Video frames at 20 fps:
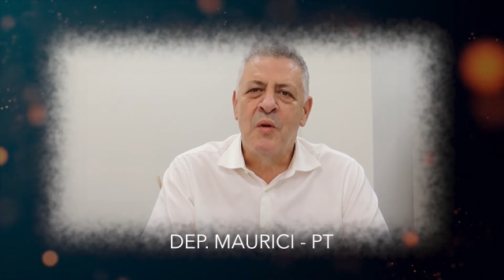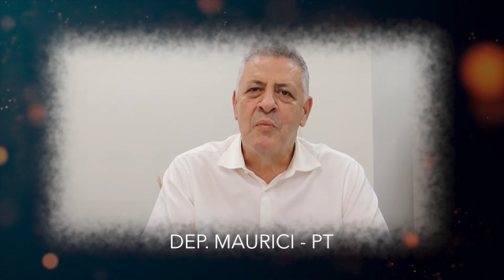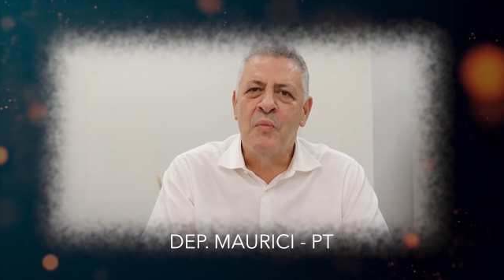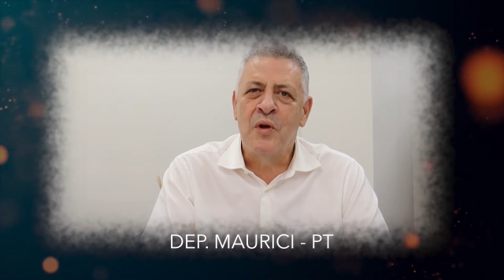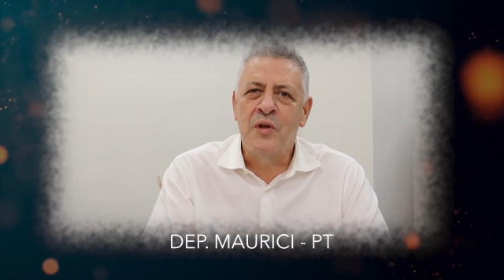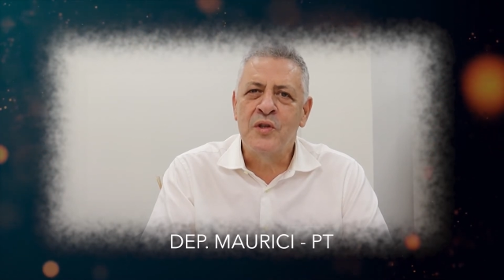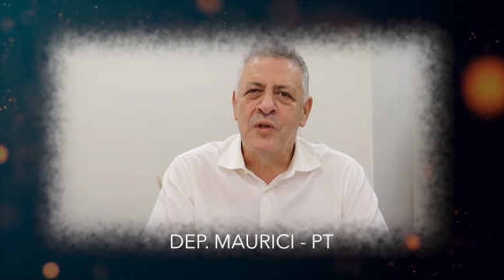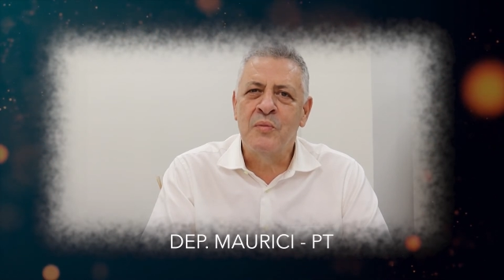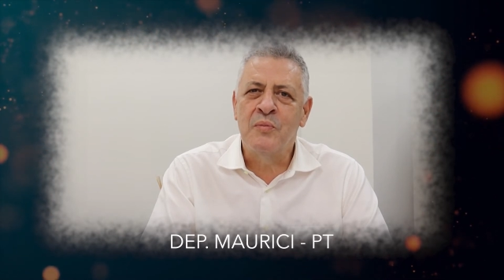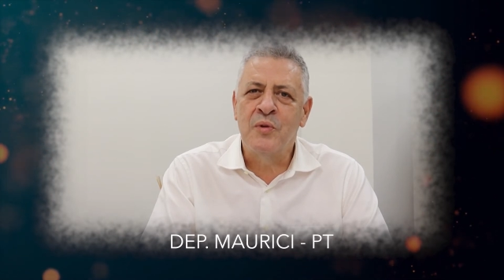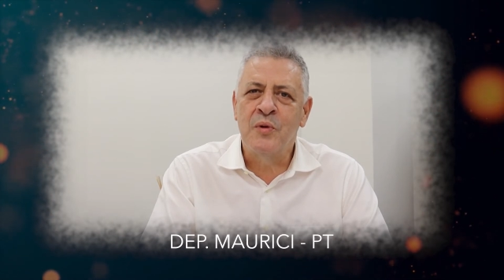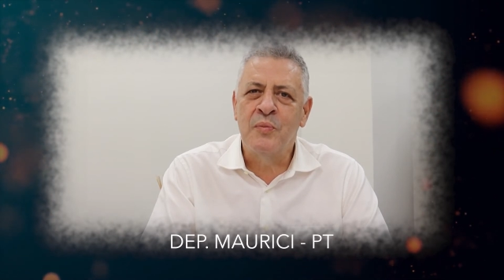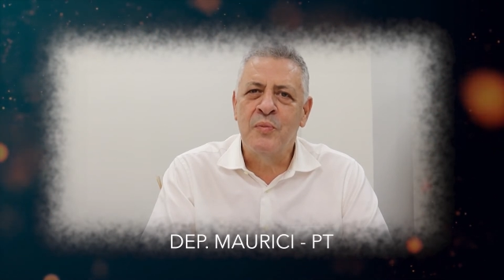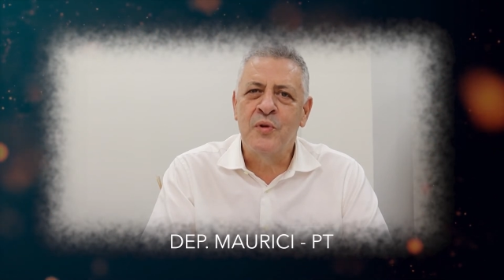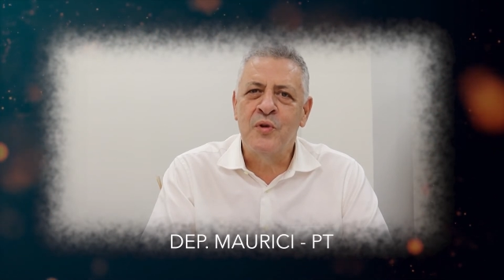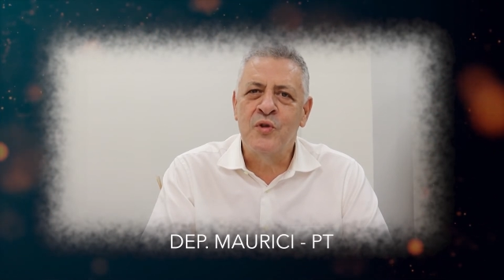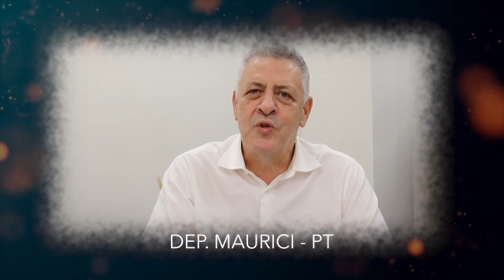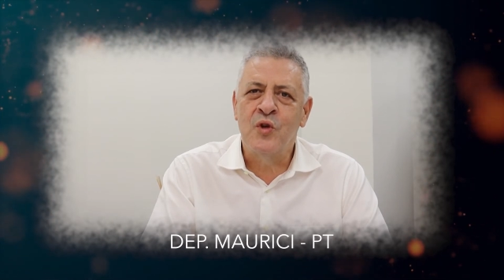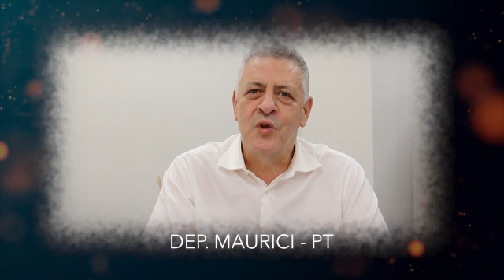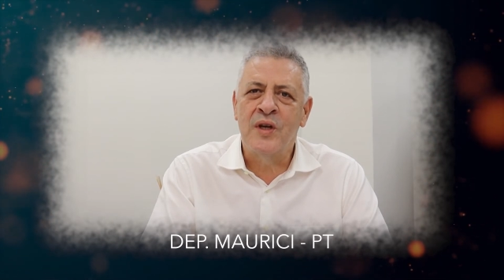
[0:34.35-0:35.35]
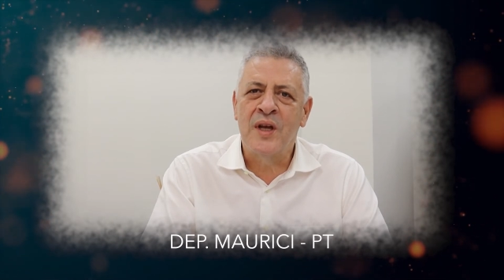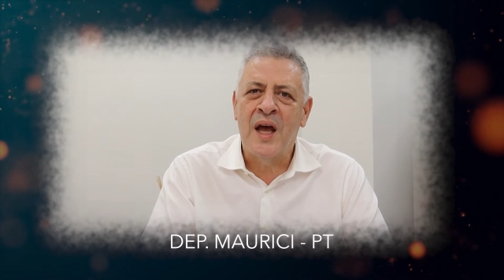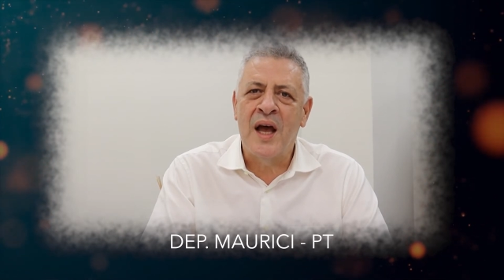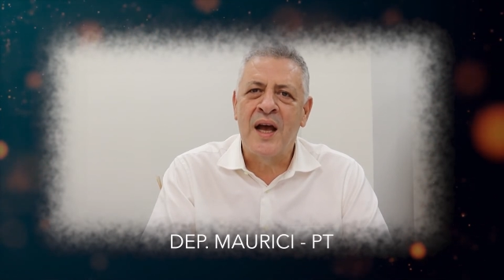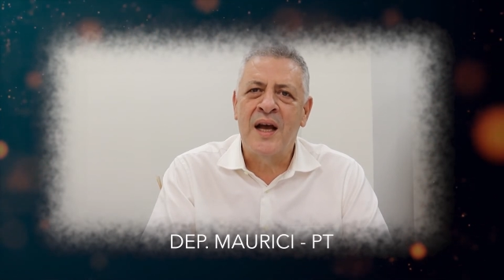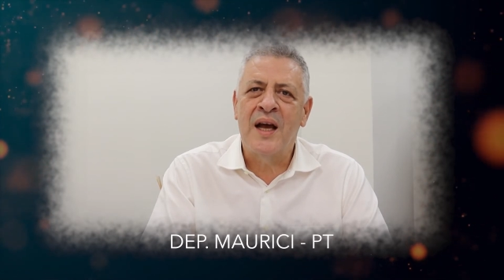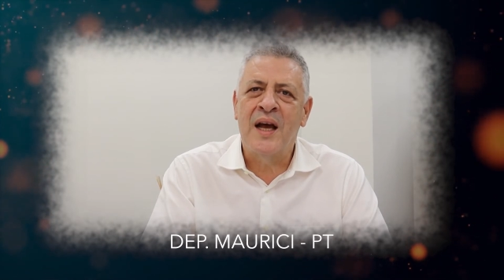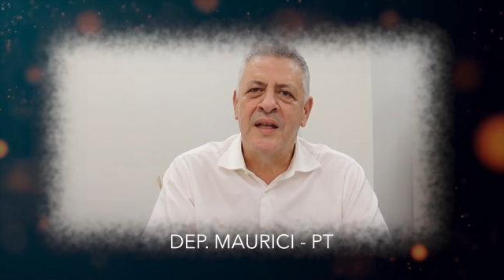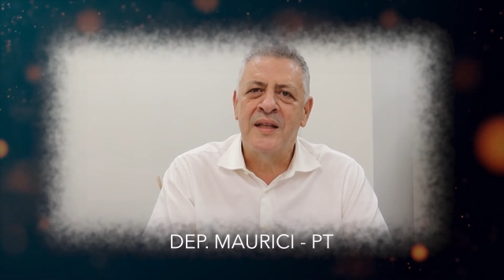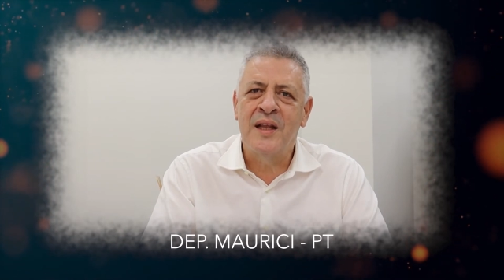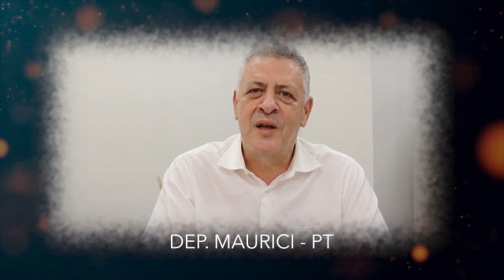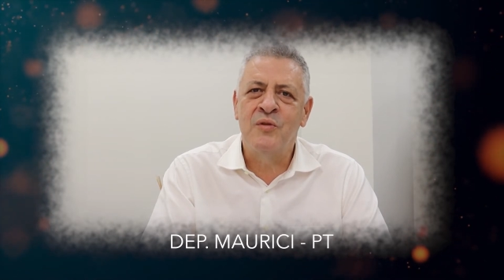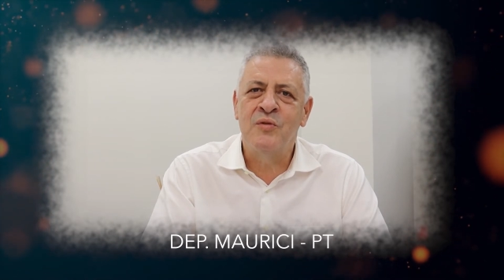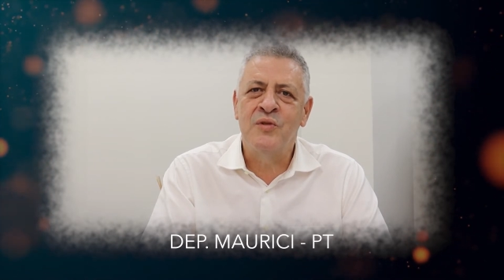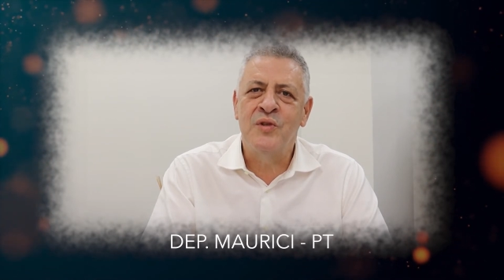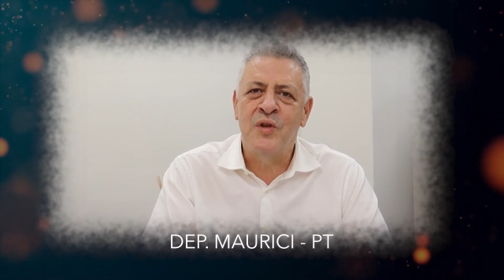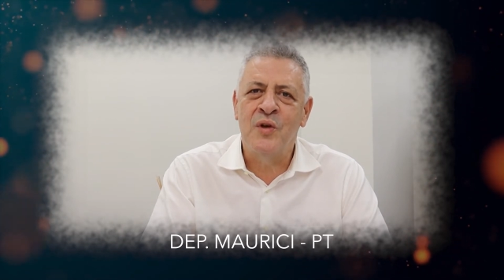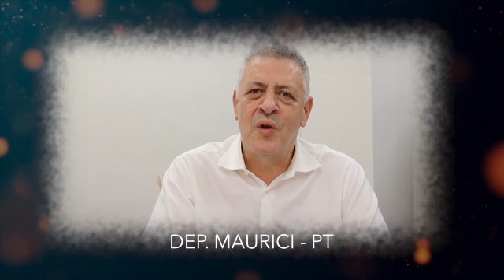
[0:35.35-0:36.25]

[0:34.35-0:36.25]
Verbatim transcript: possam proporcionar a cada um de